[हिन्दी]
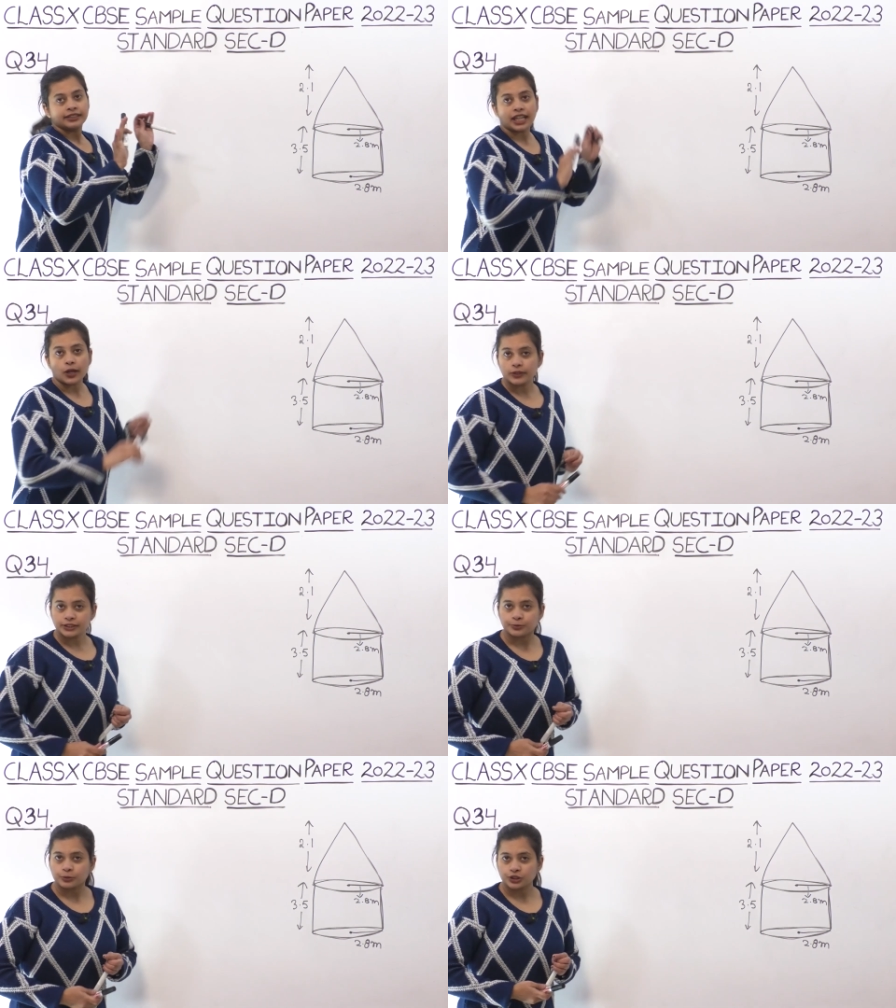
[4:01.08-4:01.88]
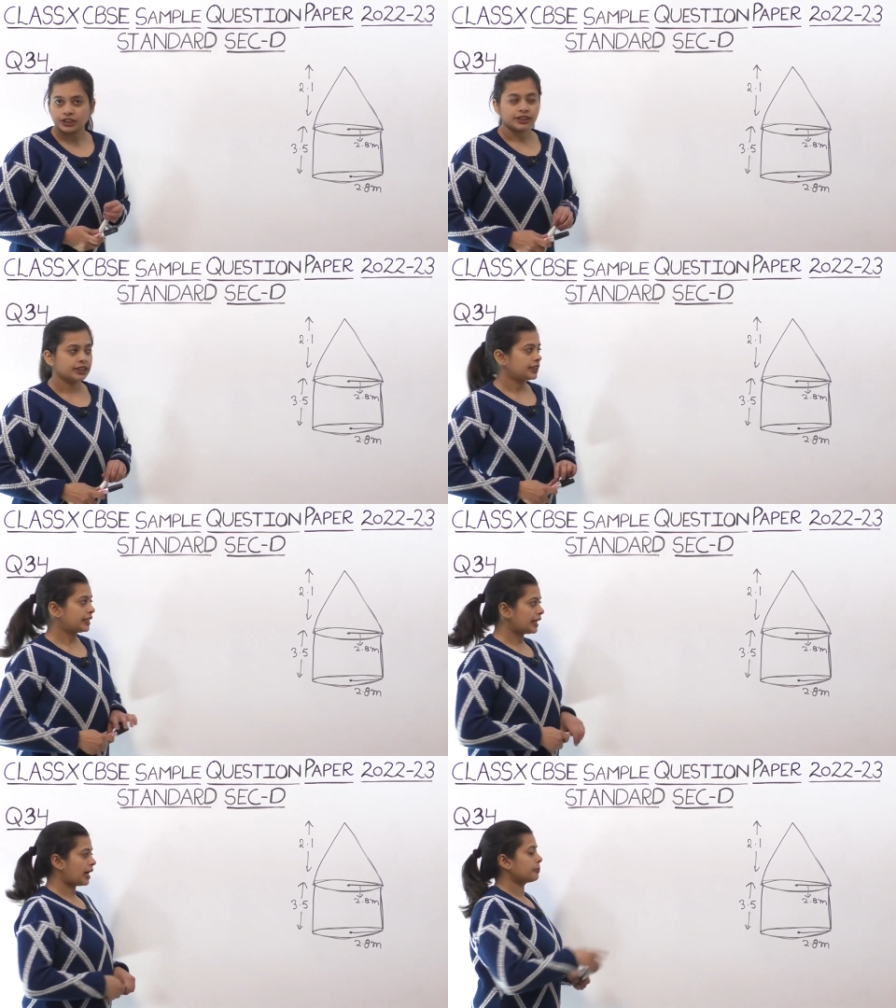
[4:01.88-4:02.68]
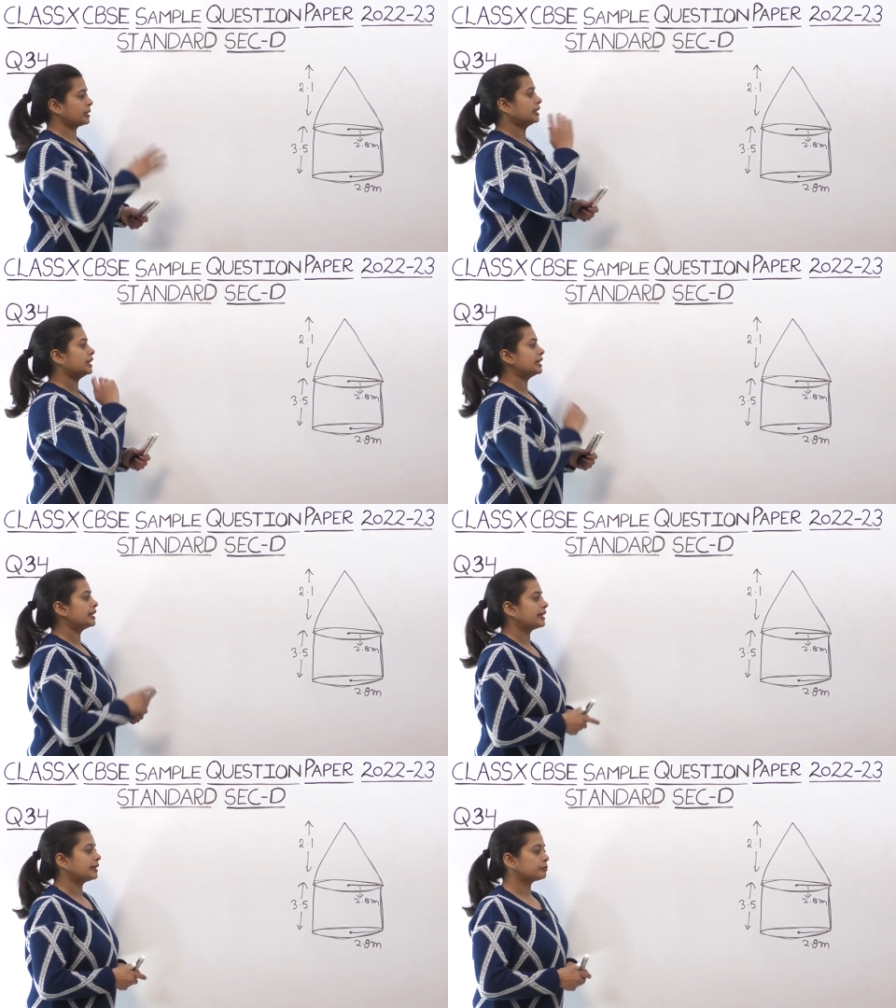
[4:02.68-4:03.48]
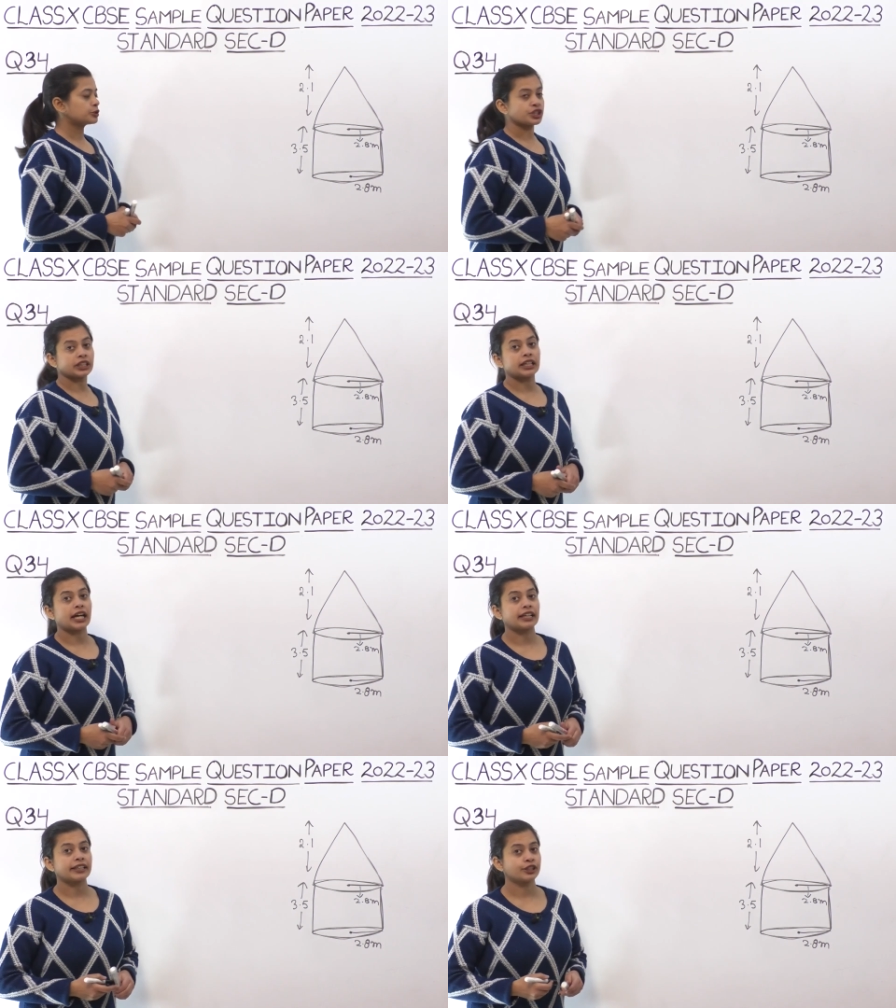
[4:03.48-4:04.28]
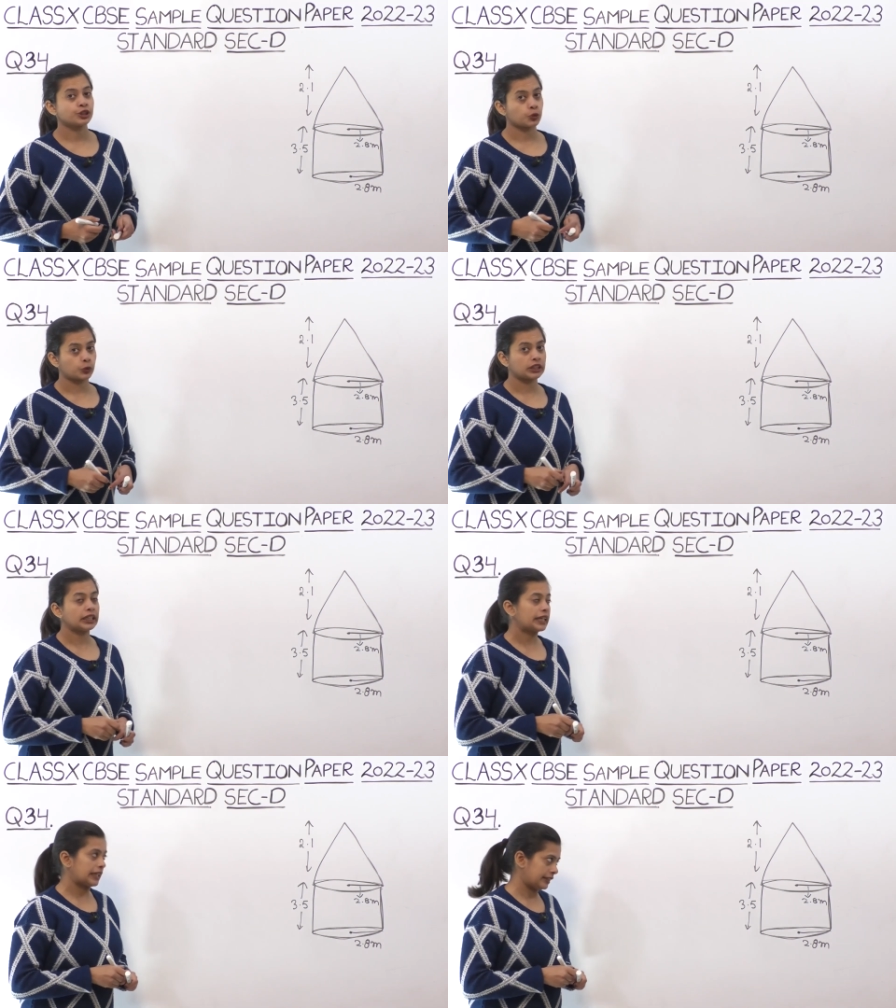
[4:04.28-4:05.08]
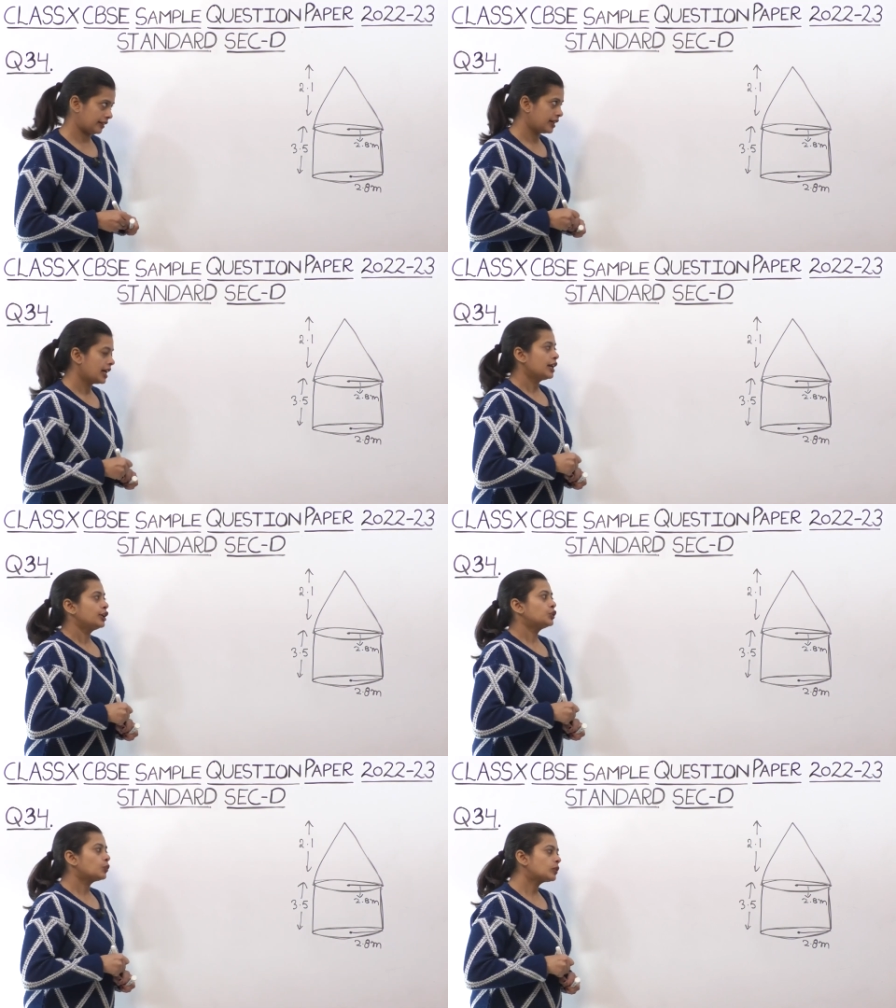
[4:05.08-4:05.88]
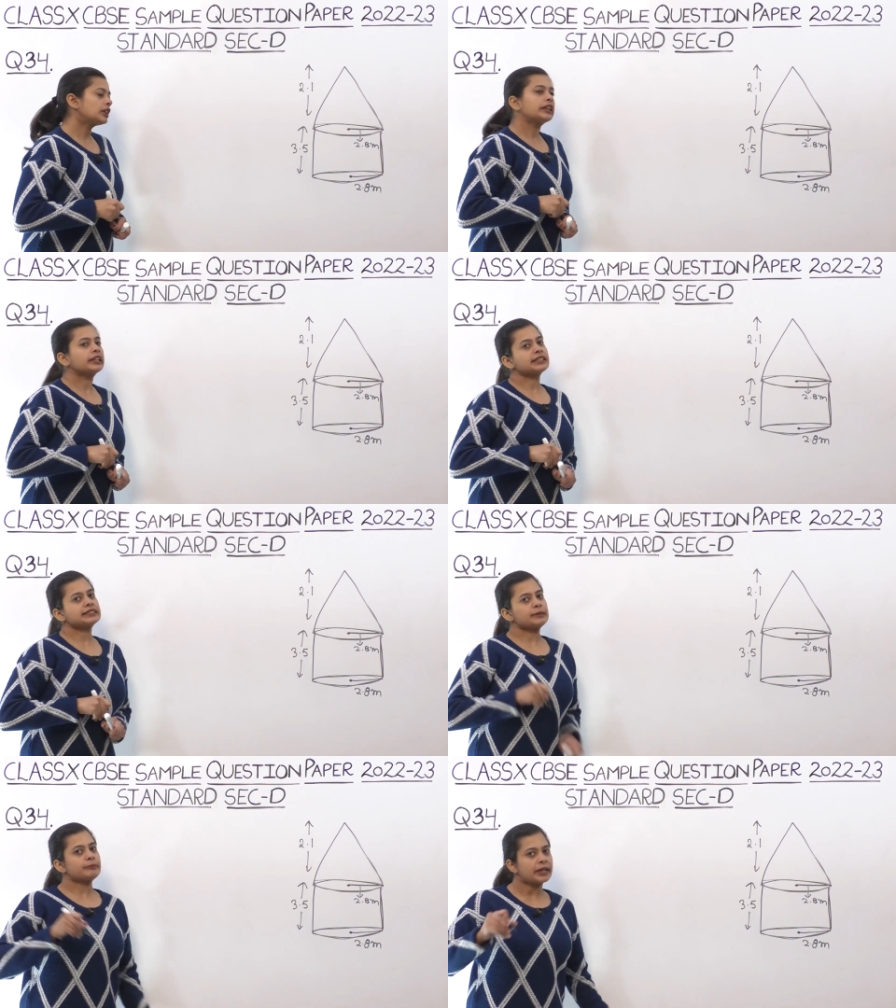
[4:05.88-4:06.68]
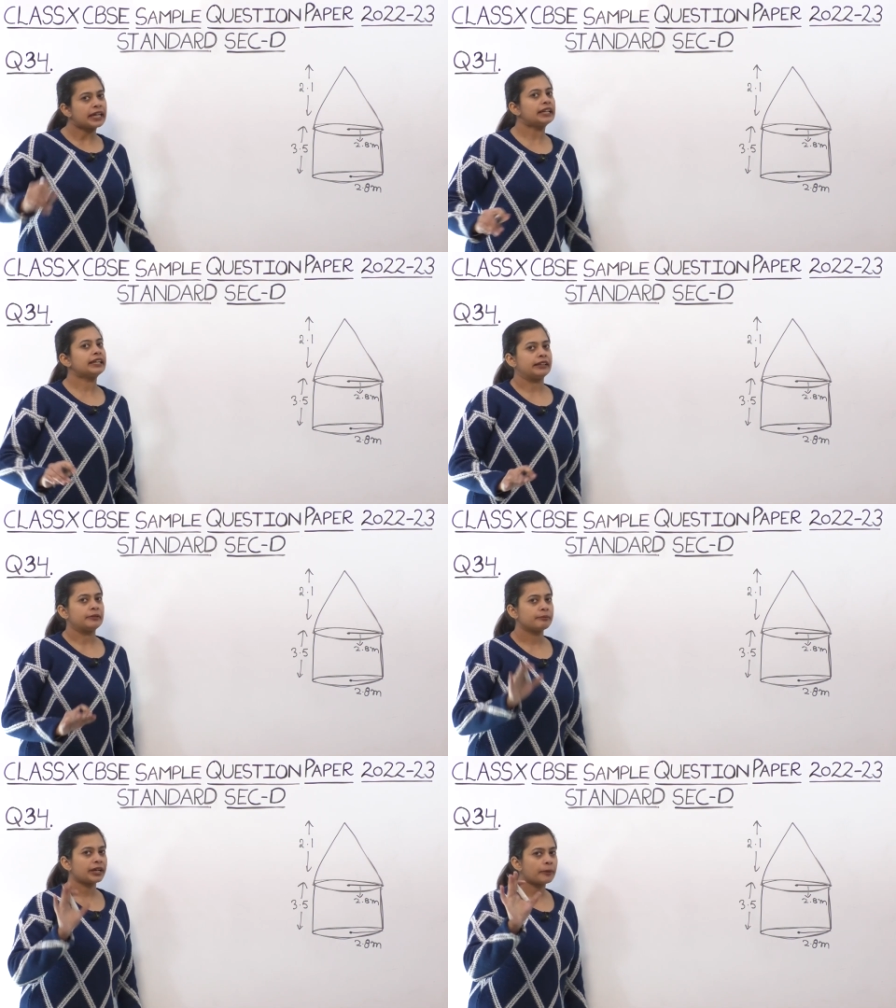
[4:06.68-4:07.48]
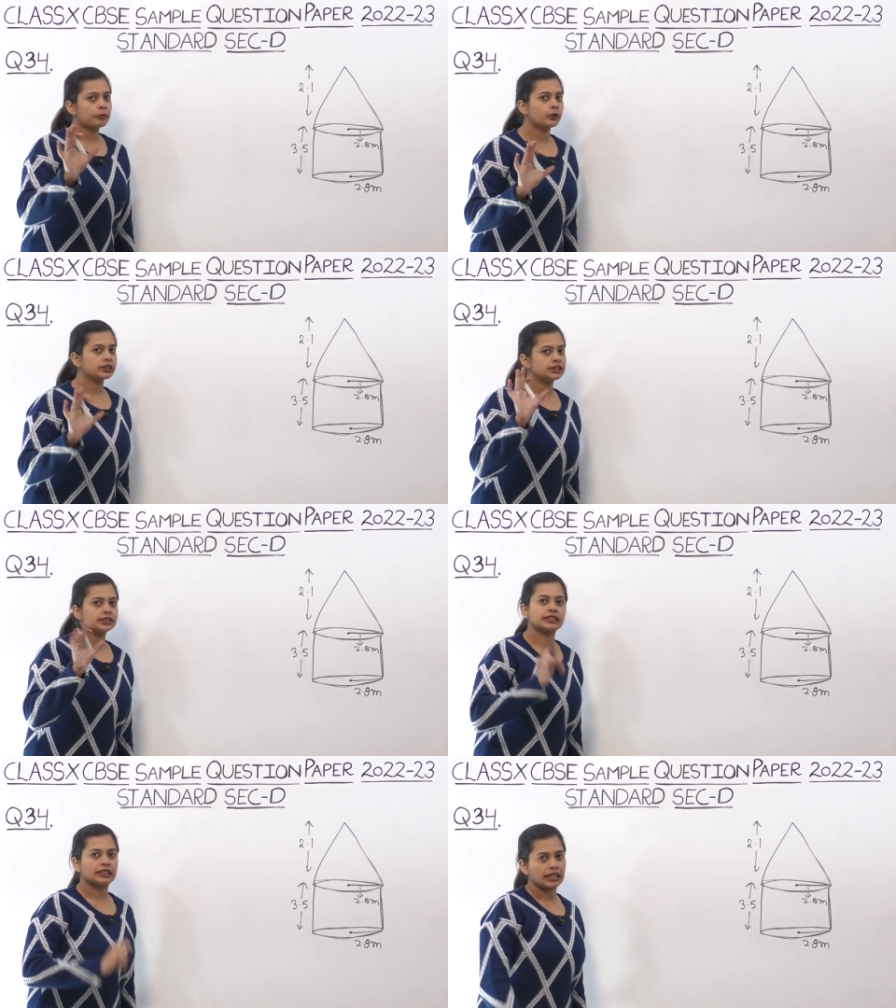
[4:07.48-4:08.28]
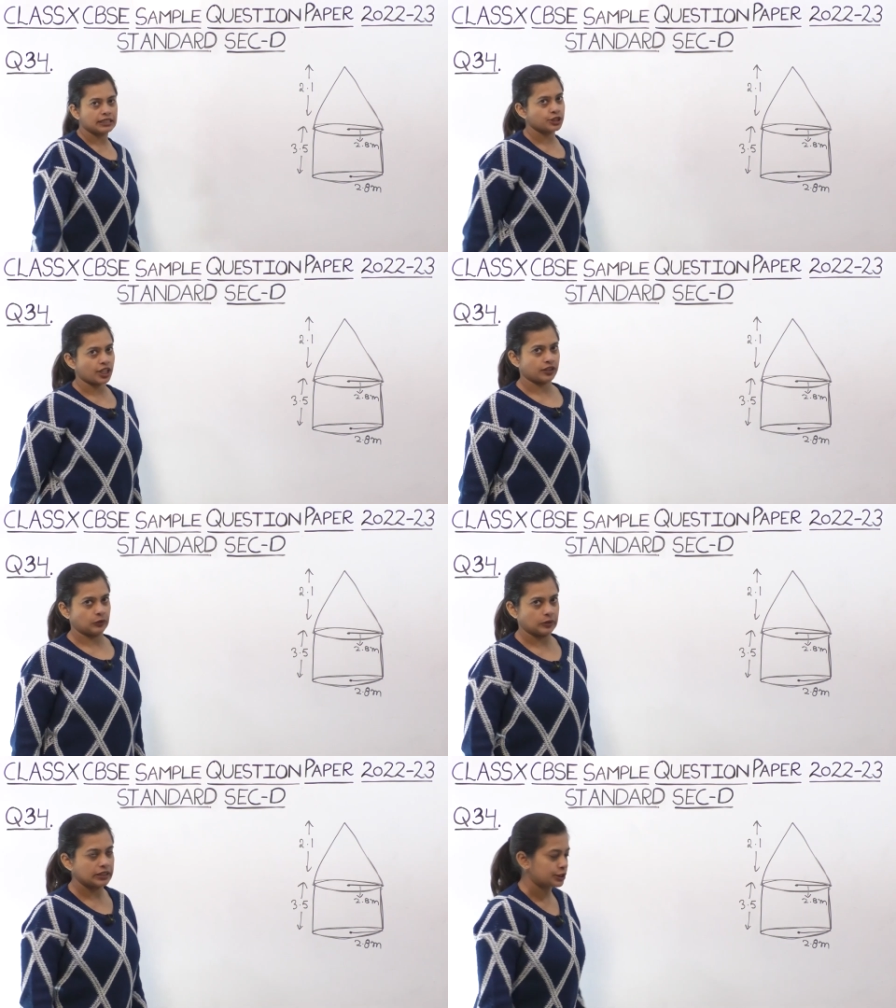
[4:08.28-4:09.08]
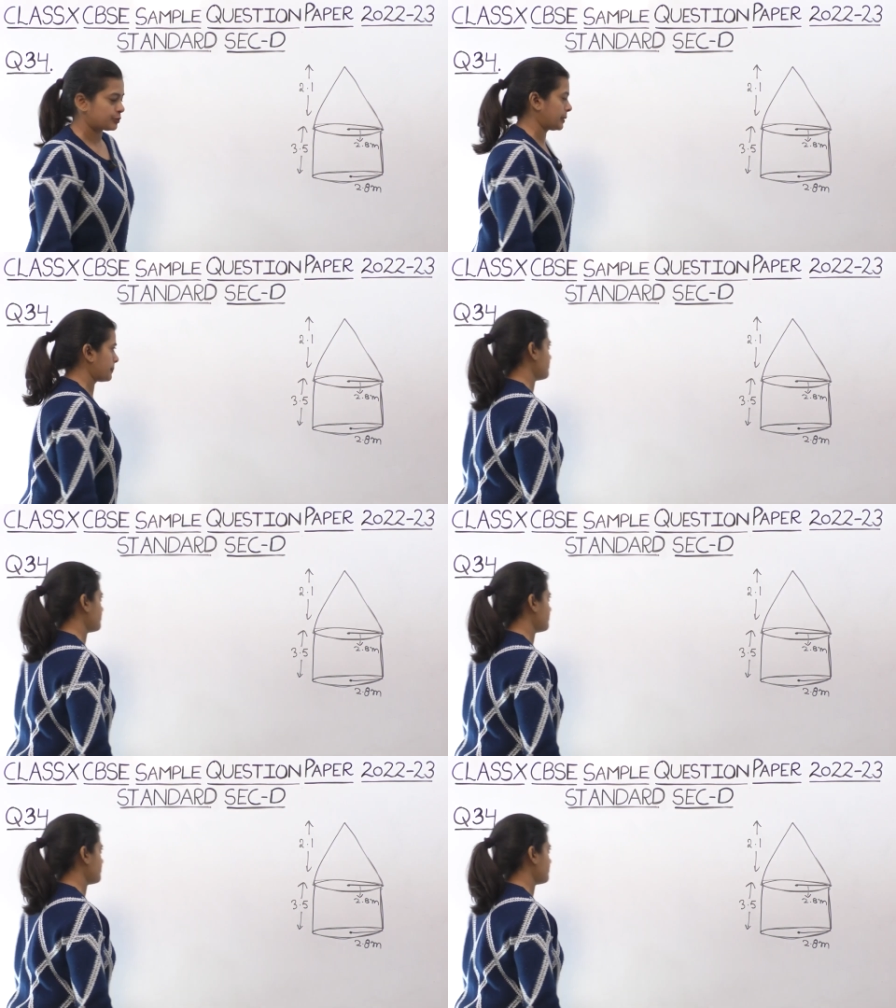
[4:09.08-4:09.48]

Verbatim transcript: नाउ लेट्स प्रोसीड ये हमने कर लिया है मुझे निकालना है टोटल एरिया टोटल एरिया से पहले मैं आपको एक चीज़ सिखाना चाहती हूँ इसमें